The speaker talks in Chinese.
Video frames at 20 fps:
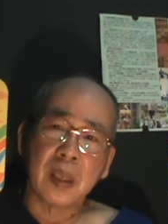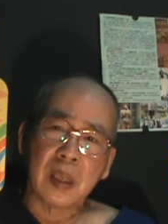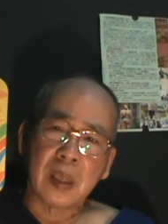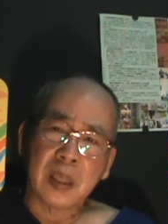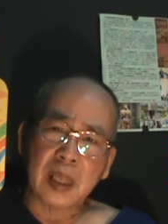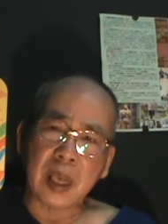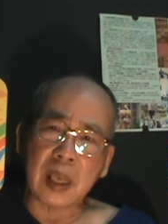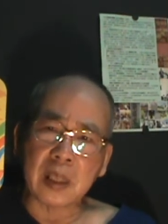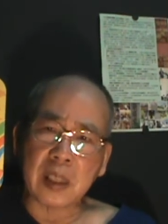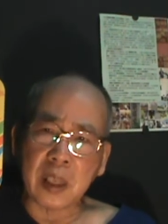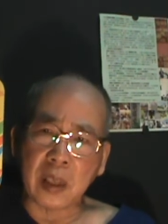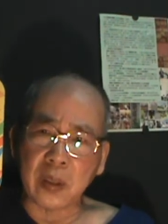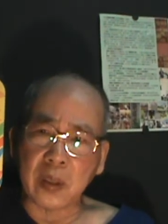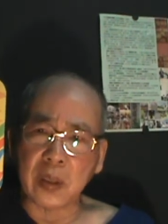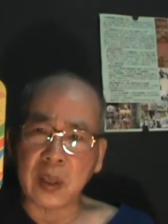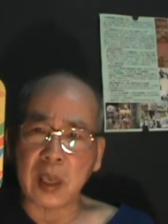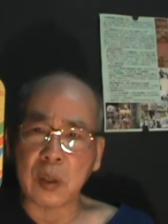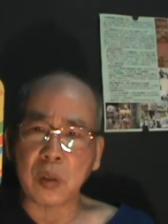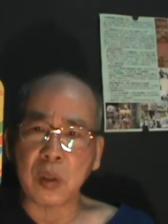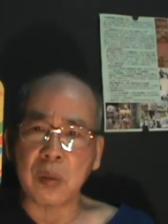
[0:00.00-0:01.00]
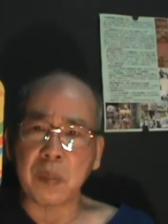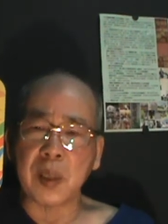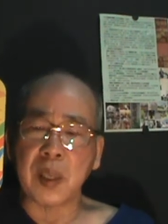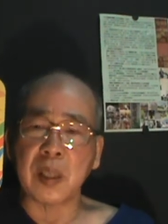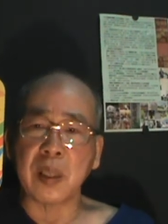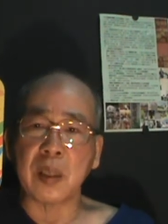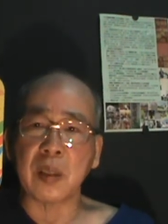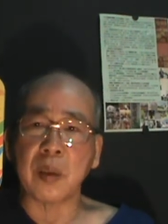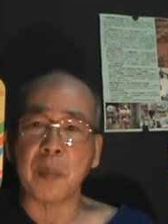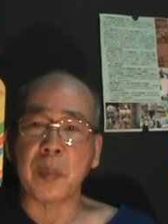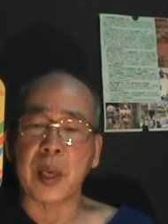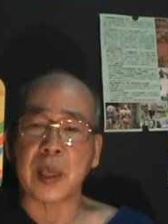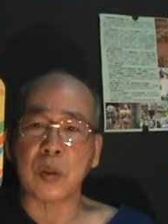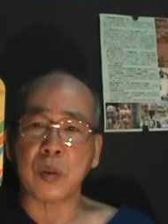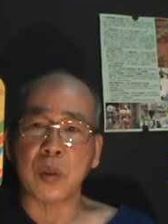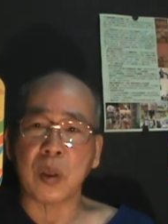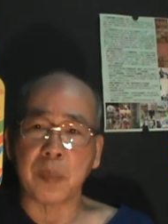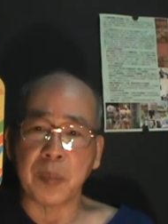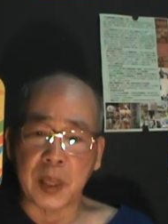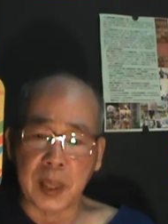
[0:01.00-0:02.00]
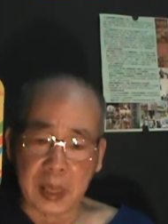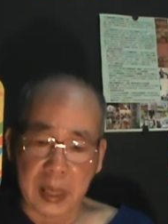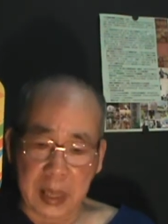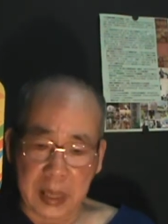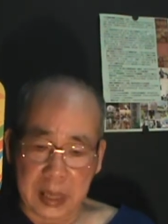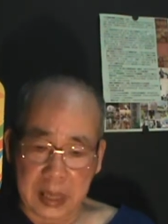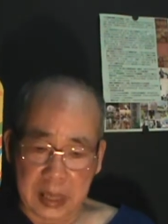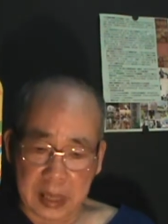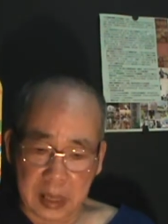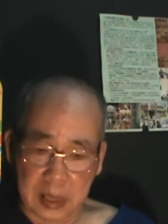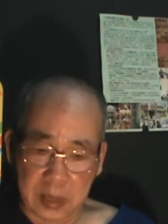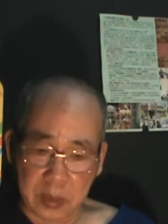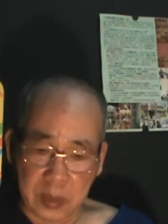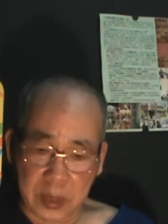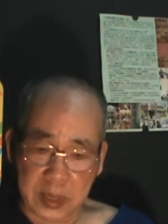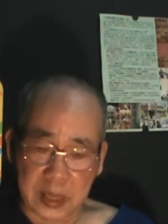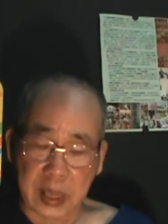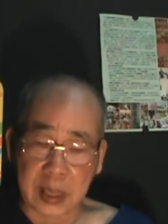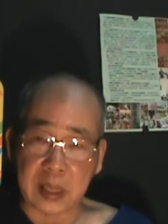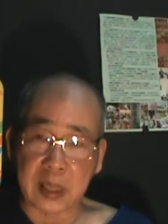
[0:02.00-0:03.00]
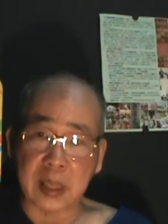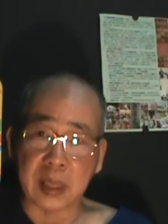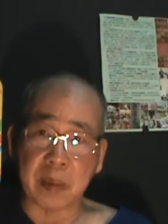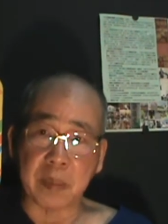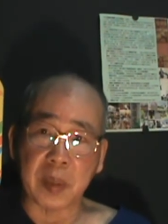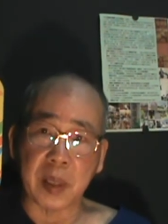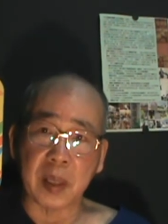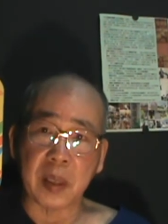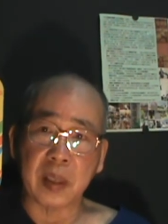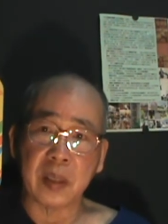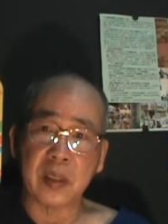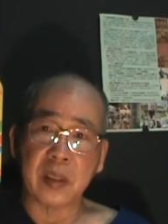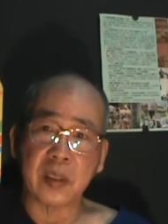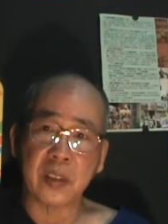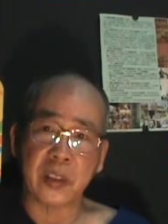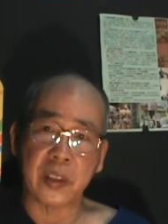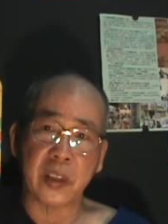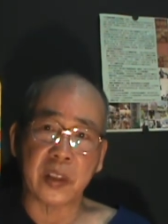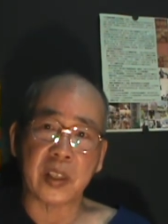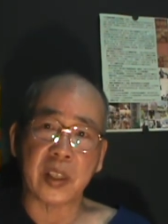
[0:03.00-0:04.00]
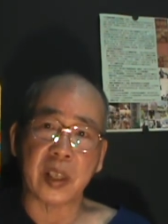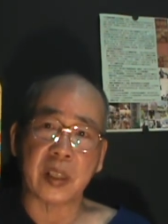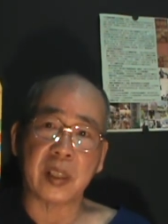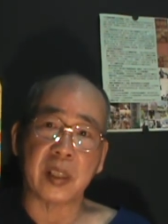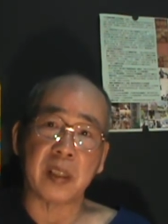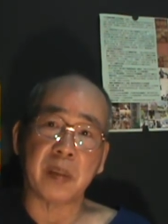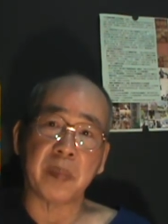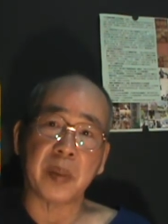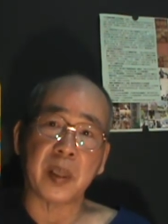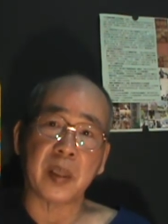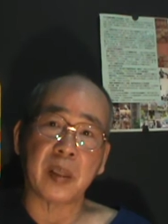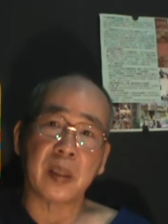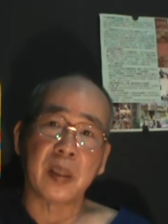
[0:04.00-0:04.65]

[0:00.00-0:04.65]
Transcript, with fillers: 那吵到他睡眠，你会把“睡眠”两个字，你会想成什么？直接想成什么？